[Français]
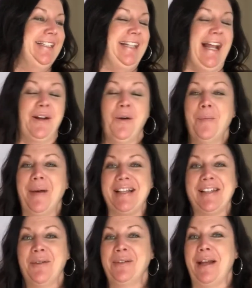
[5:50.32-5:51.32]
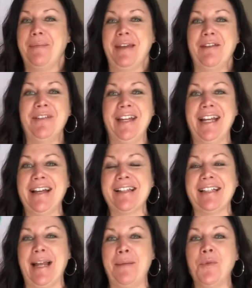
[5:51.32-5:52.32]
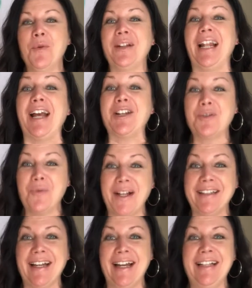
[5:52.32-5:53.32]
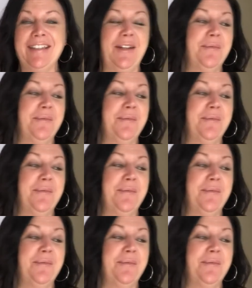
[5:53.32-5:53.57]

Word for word: de la compassion, de la bienveillance, de l'amour, de la joie d'être.